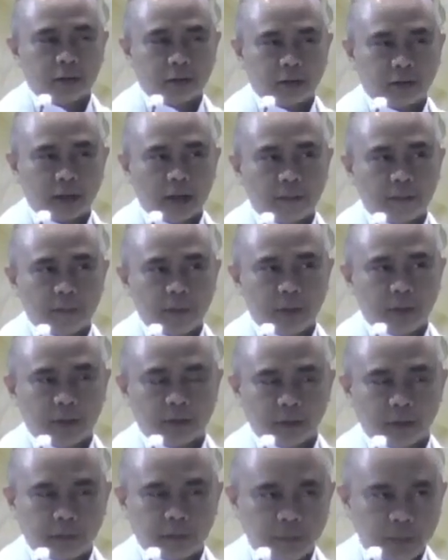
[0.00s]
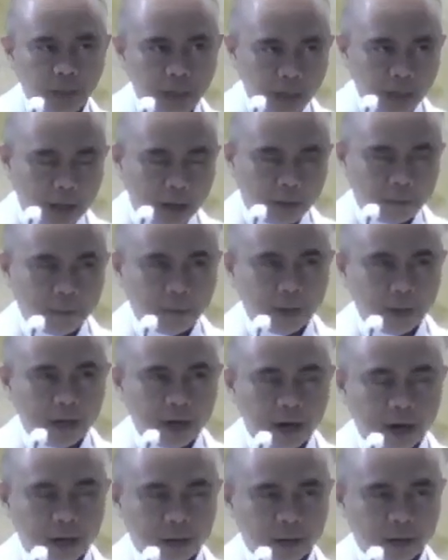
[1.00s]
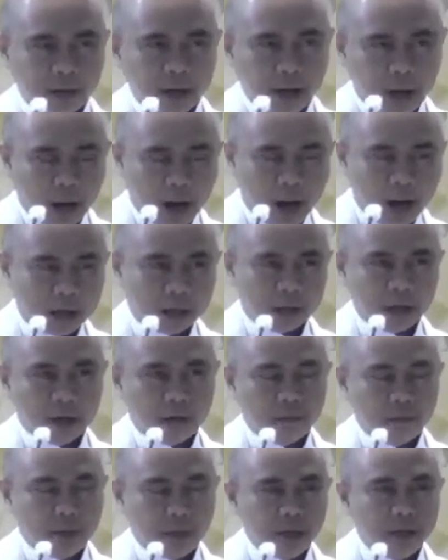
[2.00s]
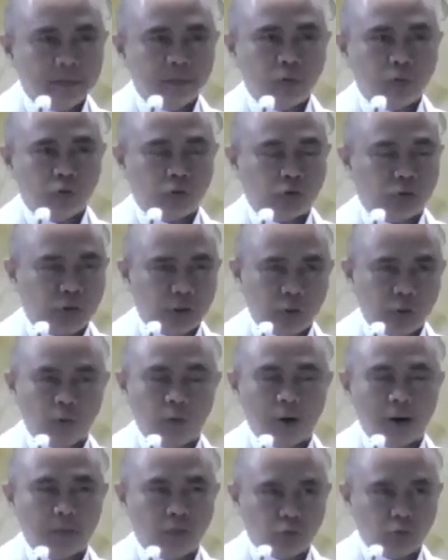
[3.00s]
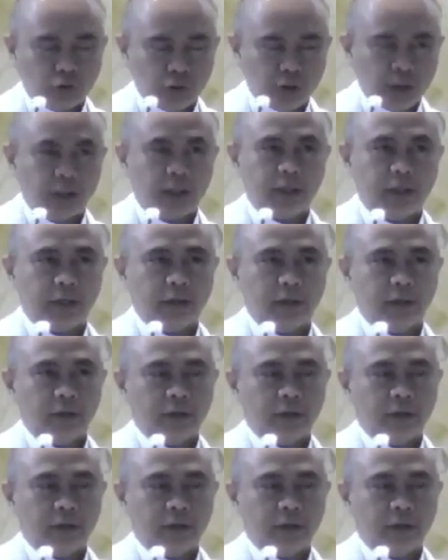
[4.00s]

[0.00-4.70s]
Tetapi sebilah pedang akan menembus jiwamu sendiri